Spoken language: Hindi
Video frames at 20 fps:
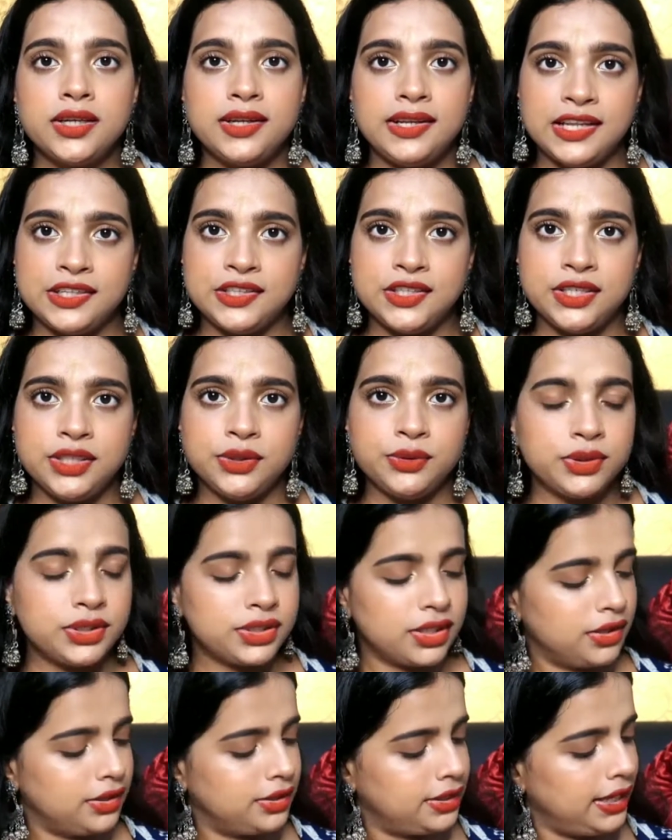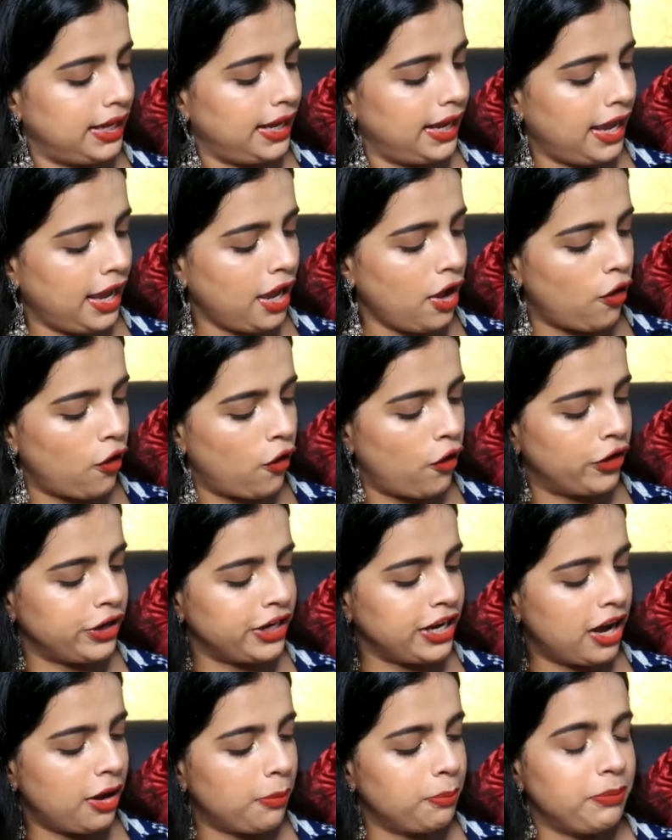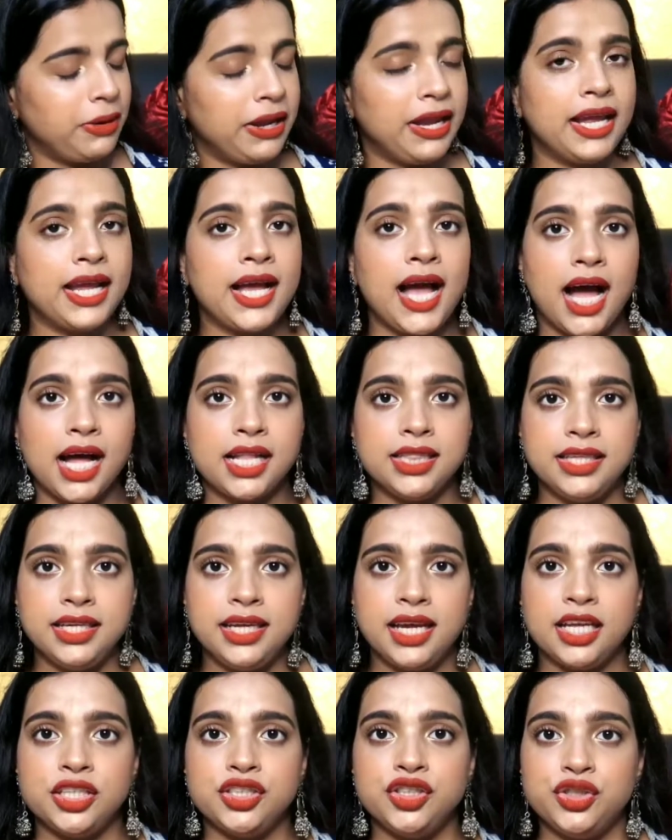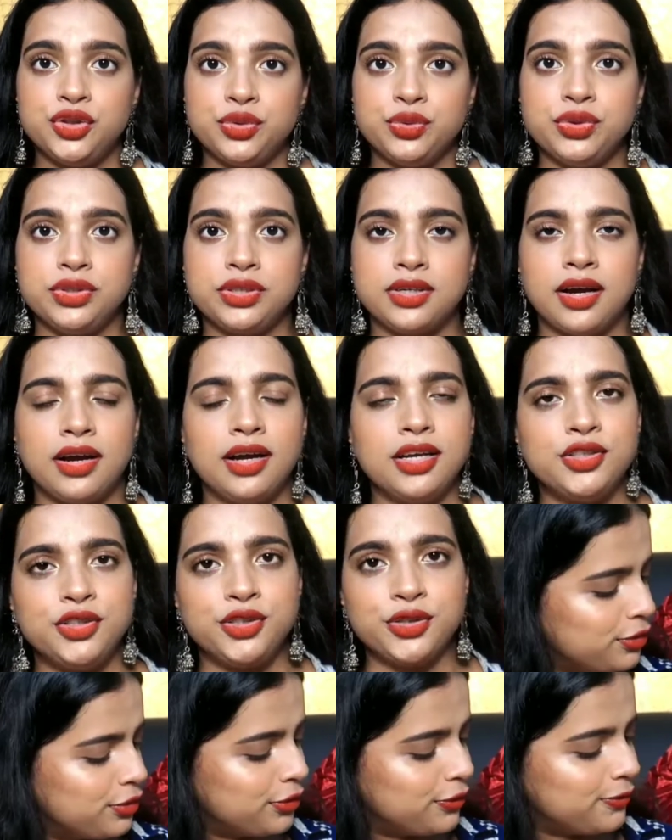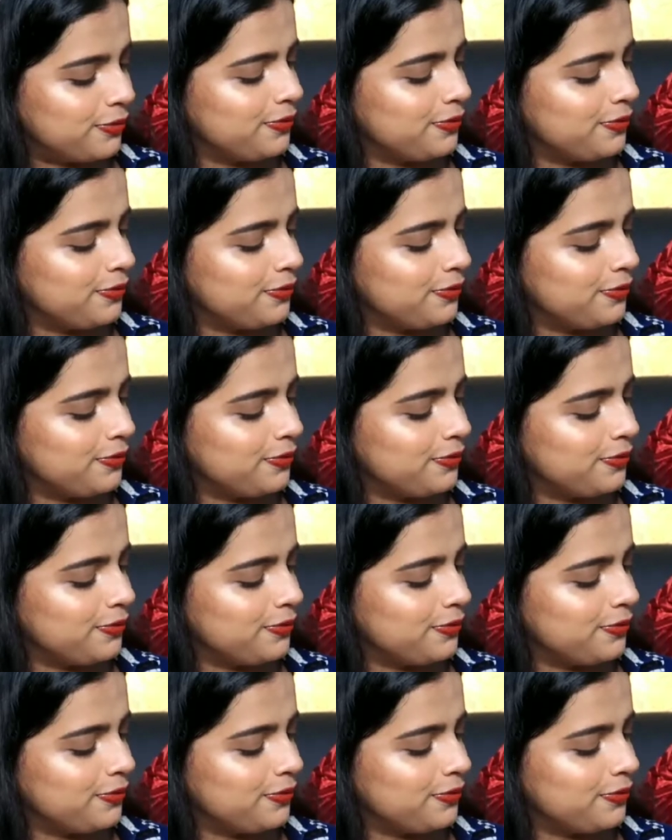लेदर यूज़ करते हैं और यहाँ पे खादी एंड जूट का तो